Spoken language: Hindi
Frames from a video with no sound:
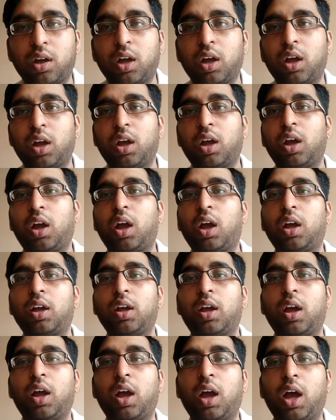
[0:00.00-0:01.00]
हाँ
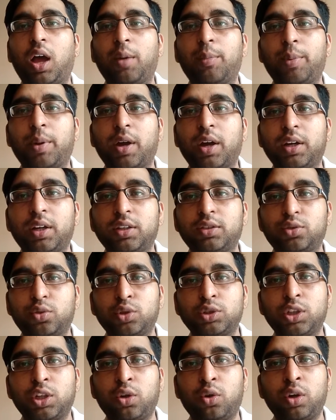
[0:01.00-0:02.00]
आप अगर ये
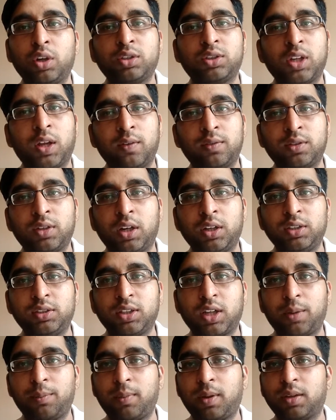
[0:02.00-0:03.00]
सोच रहे हो कि सेल्फ स्टडी
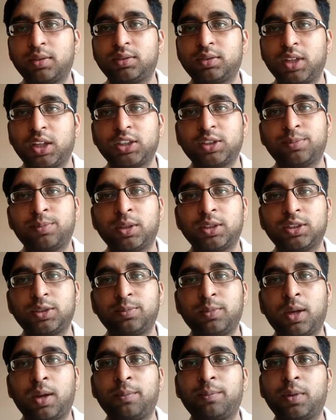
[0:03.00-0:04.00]
से आपका सिक्स
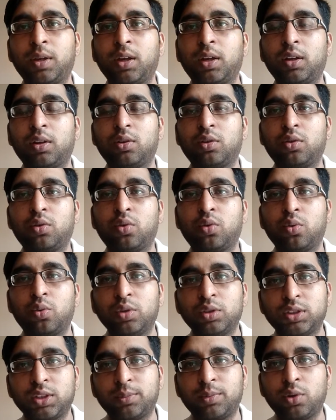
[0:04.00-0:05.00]
मंथ्स में आपके
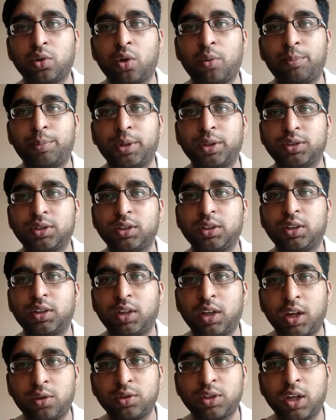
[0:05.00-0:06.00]
कोई सा भी कॉम्पिटिशन
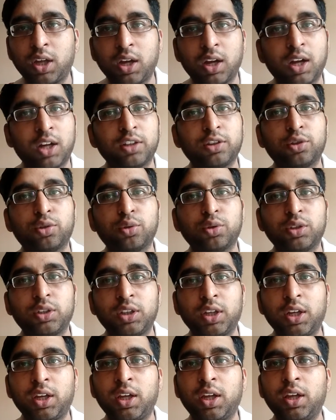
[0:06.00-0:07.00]
क्लियर हो जाएगा तो
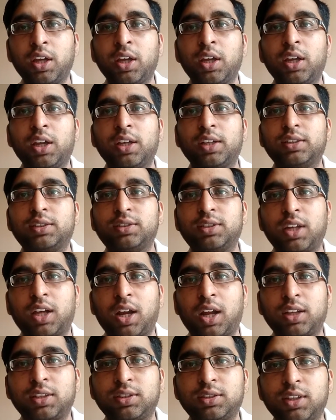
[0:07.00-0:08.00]
ये
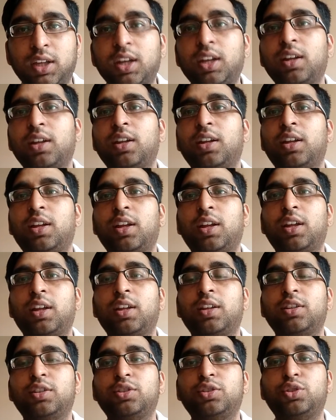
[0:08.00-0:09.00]
सरासर
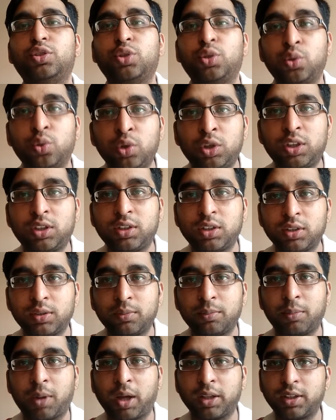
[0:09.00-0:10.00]
छूट
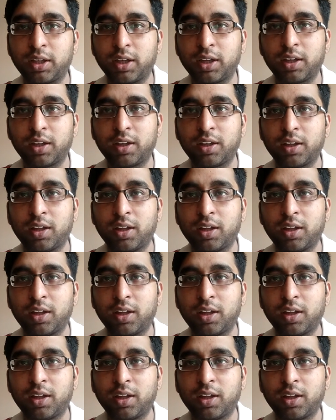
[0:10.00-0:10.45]
बात है